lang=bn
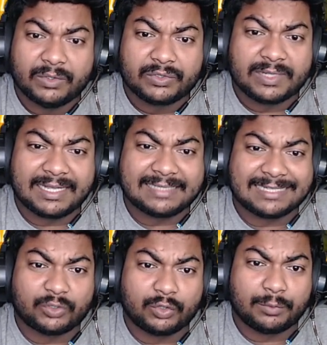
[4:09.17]
সো গ্যাস
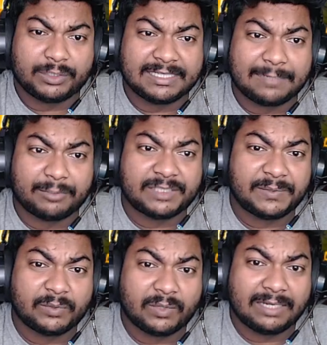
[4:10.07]
একশো উনপঞ্চাশ ডায়মন্ড
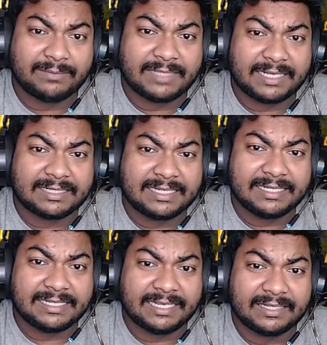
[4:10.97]
স্পিন করলাম দেখা যাক কী
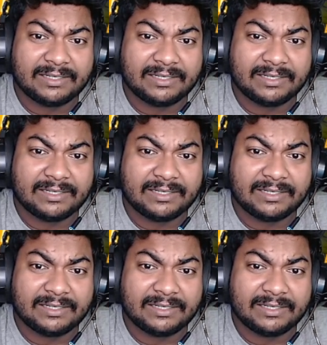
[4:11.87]
দেয়